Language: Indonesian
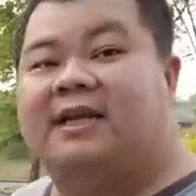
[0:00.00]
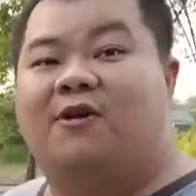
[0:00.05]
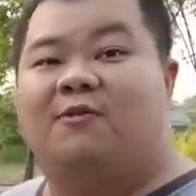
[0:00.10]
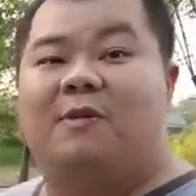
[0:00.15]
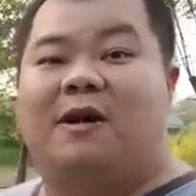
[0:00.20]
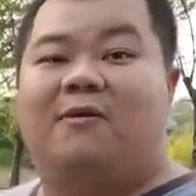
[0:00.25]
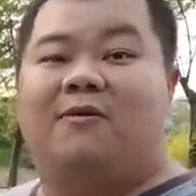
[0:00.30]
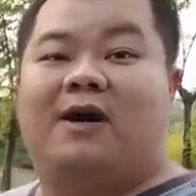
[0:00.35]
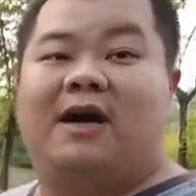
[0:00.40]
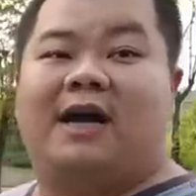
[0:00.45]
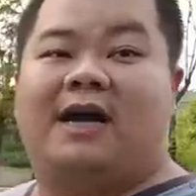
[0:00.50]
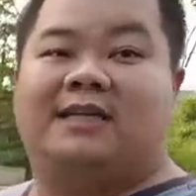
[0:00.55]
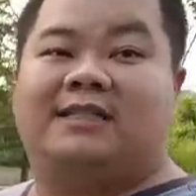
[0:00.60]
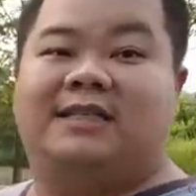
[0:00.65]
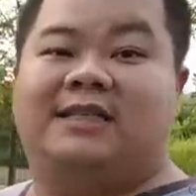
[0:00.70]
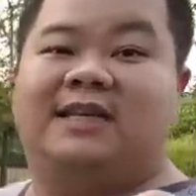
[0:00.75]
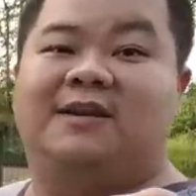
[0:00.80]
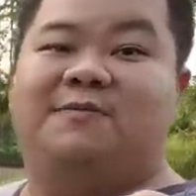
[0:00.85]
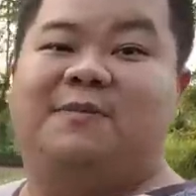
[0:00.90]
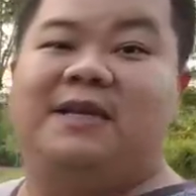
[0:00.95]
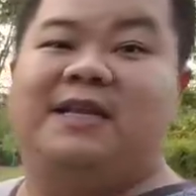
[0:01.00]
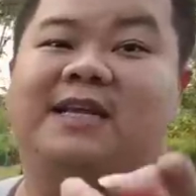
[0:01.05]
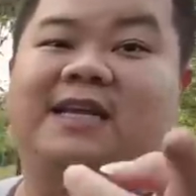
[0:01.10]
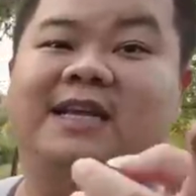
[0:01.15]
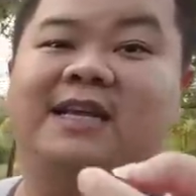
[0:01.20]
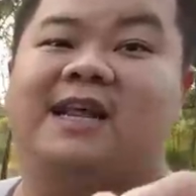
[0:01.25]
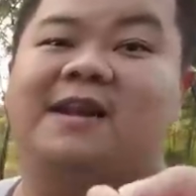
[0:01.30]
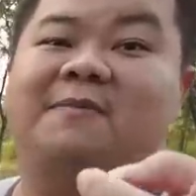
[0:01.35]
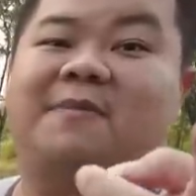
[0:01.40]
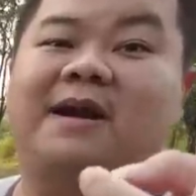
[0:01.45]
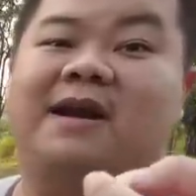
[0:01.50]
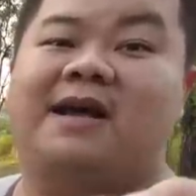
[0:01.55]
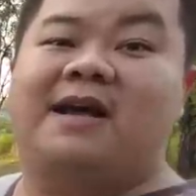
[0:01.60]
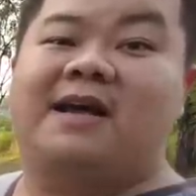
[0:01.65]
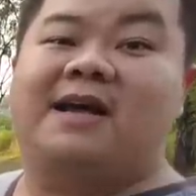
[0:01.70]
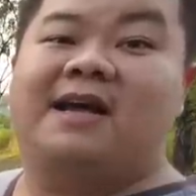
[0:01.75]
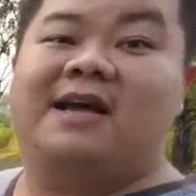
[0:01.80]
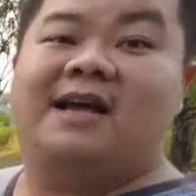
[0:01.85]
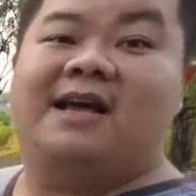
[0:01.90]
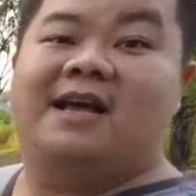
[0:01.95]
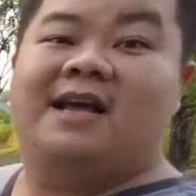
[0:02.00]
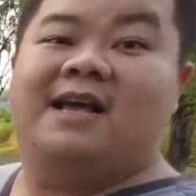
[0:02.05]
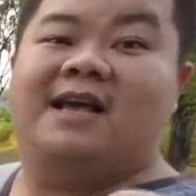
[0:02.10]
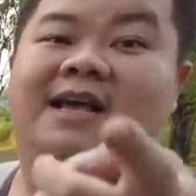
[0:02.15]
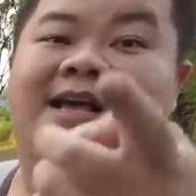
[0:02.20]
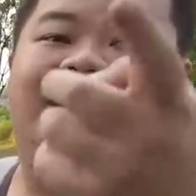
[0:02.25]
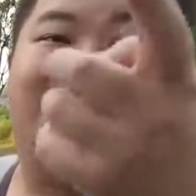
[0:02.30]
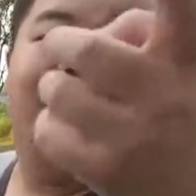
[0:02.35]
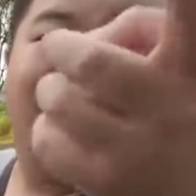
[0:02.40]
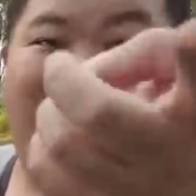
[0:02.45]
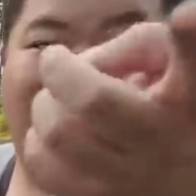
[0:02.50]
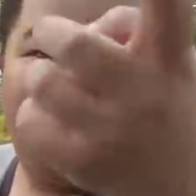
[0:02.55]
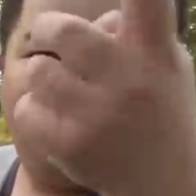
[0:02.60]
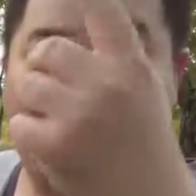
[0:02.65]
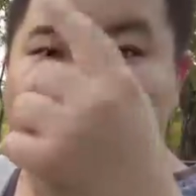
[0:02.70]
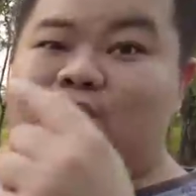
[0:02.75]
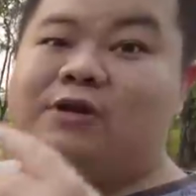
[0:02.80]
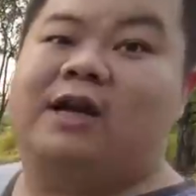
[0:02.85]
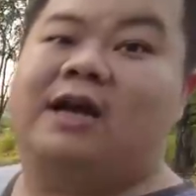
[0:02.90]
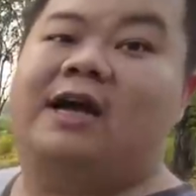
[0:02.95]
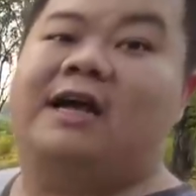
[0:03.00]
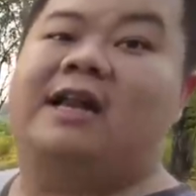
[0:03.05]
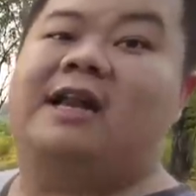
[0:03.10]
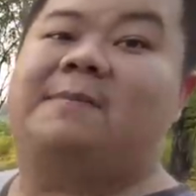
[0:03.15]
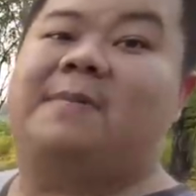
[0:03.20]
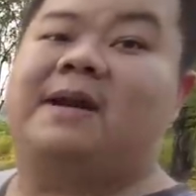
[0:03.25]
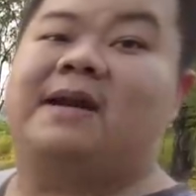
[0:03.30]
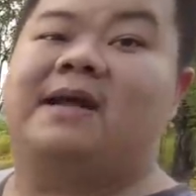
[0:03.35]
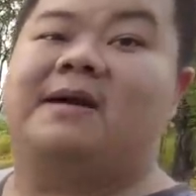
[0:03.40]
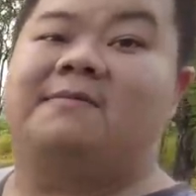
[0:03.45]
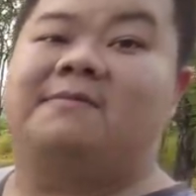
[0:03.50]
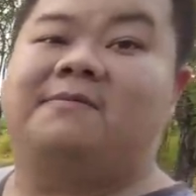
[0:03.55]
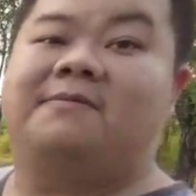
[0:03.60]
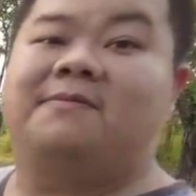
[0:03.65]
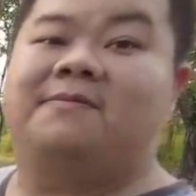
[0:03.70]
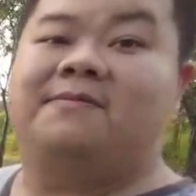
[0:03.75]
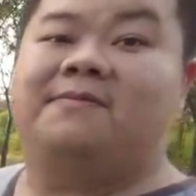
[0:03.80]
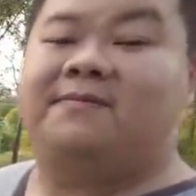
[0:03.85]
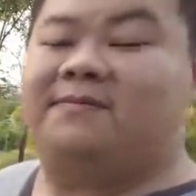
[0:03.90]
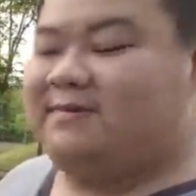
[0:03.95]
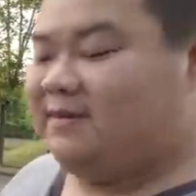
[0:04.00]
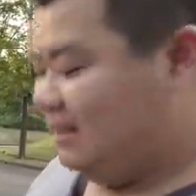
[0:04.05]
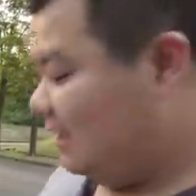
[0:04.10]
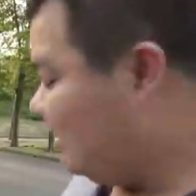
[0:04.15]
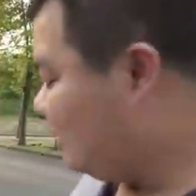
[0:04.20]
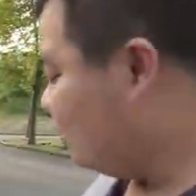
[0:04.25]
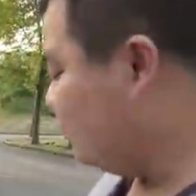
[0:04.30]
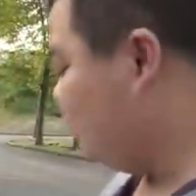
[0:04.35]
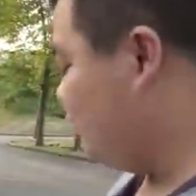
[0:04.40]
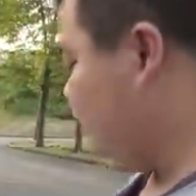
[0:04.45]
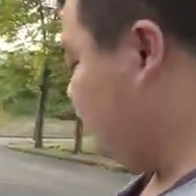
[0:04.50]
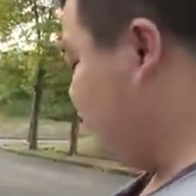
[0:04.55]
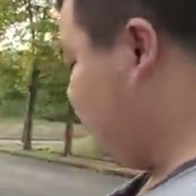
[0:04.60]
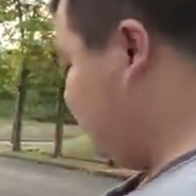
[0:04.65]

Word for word: tadi kau bawa aslinya lebih dingin daripada punya a 86 Iya. Itu.